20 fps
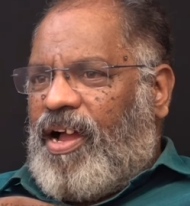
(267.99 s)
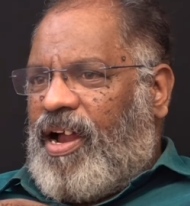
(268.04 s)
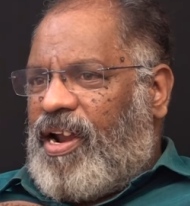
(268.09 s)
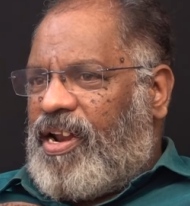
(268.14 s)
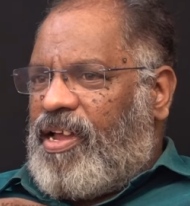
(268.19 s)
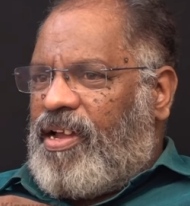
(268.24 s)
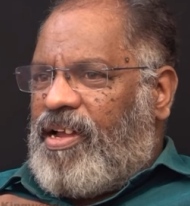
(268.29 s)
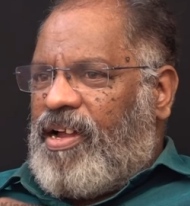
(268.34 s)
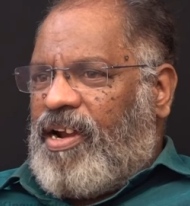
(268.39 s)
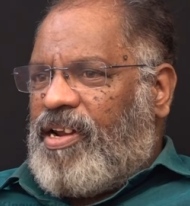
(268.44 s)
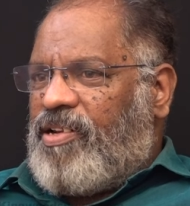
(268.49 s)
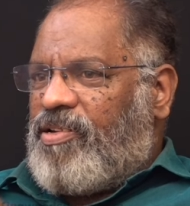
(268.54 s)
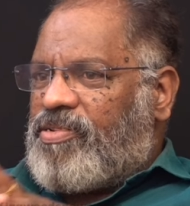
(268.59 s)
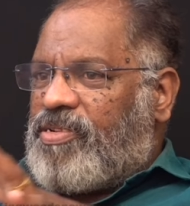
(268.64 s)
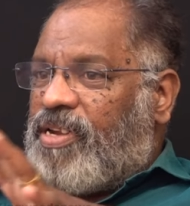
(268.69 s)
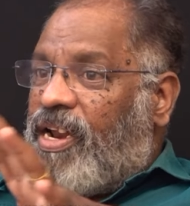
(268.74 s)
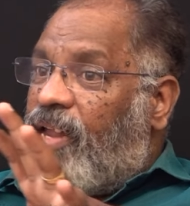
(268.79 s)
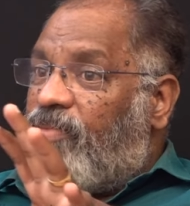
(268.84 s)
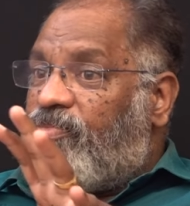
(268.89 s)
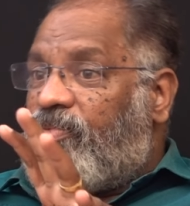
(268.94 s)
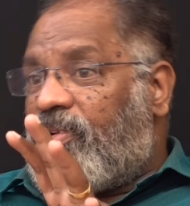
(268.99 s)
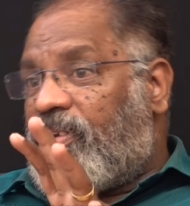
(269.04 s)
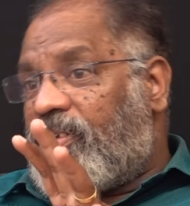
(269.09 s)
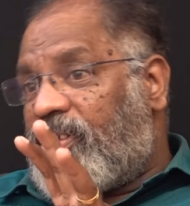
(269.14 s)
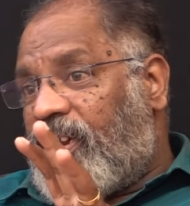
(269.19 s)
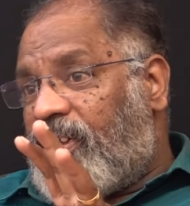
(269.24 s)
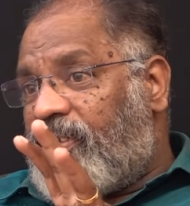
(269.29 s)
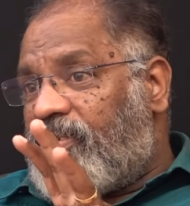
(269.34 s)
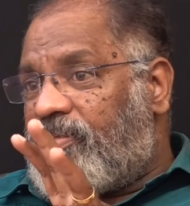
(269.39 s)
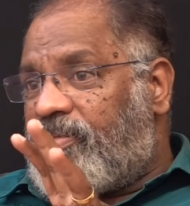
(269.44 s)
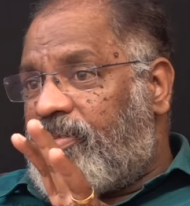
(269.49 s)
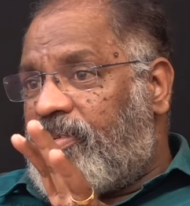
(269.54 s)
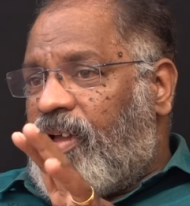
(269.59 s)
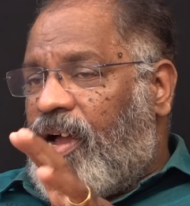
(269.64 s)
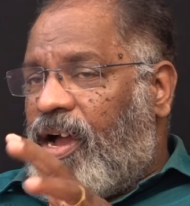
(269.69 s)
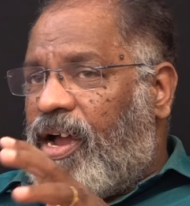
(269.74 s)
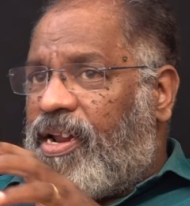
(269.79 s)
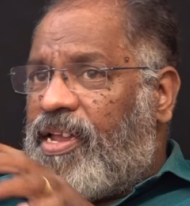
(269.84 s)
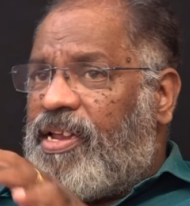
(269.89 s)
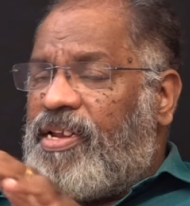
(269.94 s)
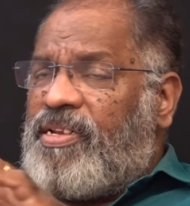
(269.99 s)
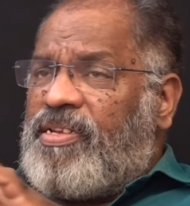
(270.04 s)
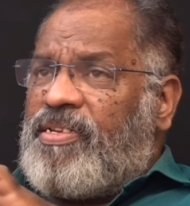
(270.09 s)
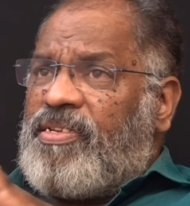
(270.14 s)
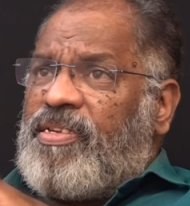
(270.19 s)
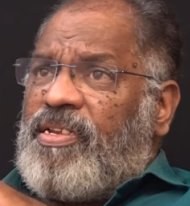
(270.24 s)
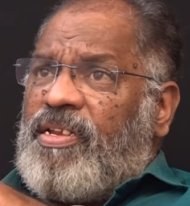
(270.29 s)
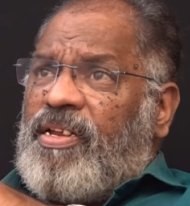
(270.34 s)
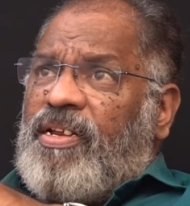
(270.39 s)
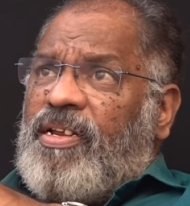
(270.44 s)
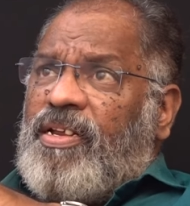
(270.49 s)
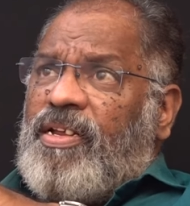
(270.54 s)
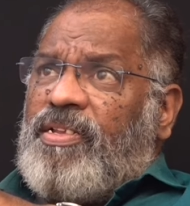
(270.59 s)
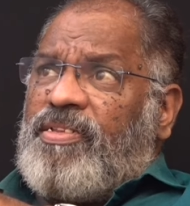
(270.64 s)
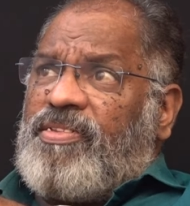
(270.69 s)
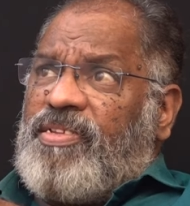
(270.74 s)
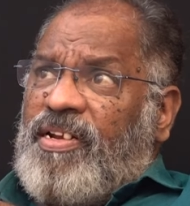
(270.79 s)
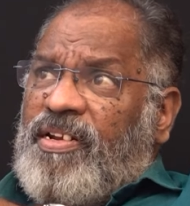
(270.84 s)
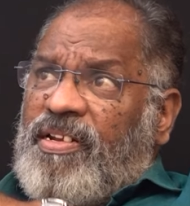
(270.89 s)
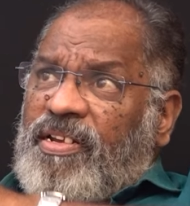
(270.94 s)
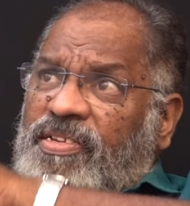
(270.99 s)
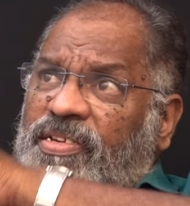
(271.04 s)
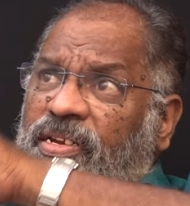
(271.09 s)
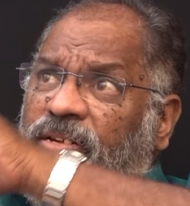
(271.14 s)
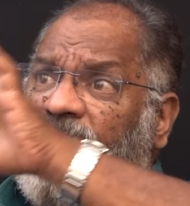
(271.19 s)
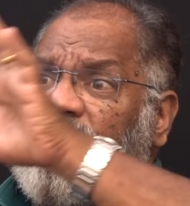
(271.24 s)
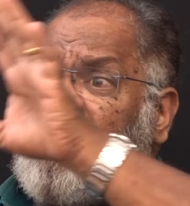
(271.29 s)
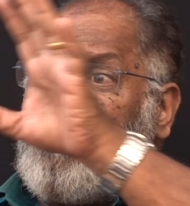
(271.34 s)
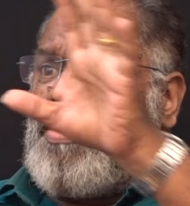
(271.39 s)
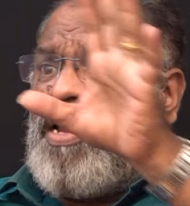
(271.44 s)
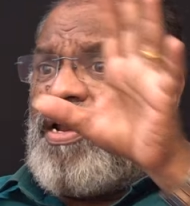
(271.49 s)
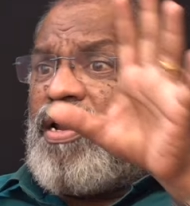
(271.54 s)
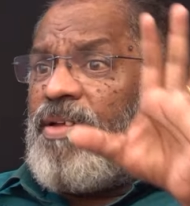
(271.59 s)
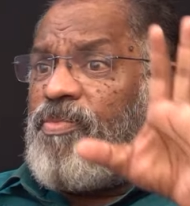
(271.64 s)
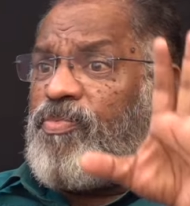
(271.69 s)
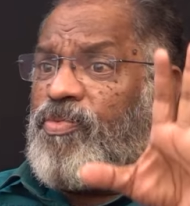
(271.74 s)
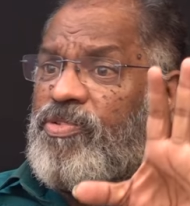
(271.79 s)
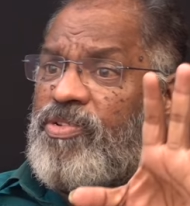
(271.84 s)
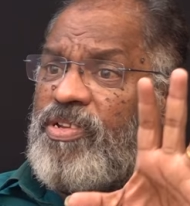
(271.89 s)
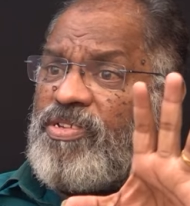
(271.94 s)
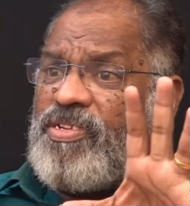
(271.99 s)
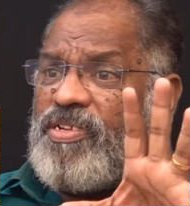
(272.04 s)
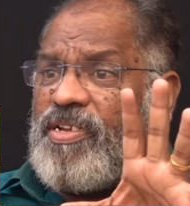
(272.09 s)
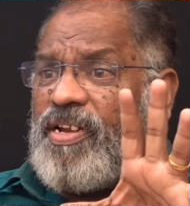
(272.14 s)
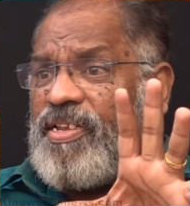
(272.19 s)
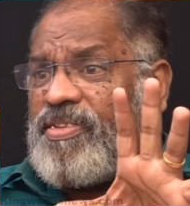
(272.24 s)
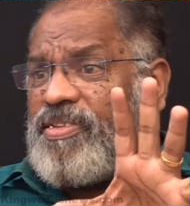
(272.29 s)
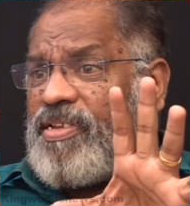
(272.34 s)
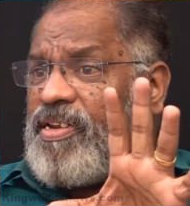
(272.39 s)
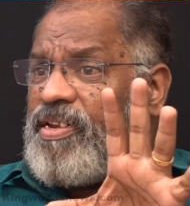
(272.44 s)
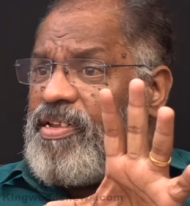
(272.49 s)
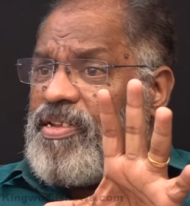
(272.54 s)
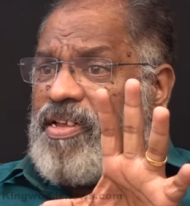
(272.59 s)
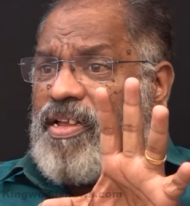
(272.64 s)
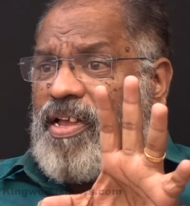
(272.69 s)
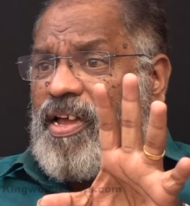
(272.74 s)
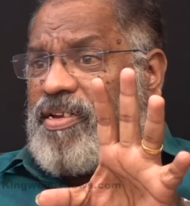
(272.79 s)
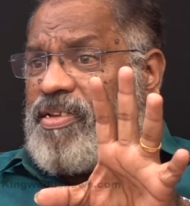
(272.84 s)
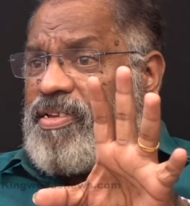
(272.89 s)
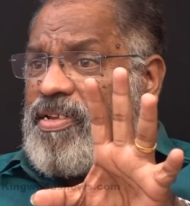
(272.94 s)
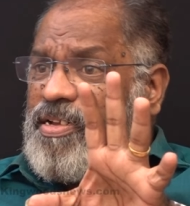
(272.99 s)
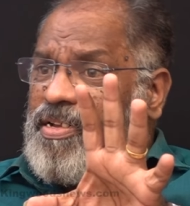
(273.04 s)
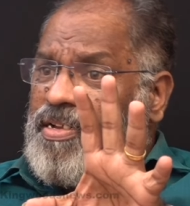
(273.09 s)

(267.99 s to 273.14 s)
ஆனால் அனிருத் நல்லா போட்டிருக்கிறான் ஆனால் இந்த ஜென்ரேஷனை வந்து நல்லா புரிஞ்சு வச்சுருக்கிறான் சார் யார்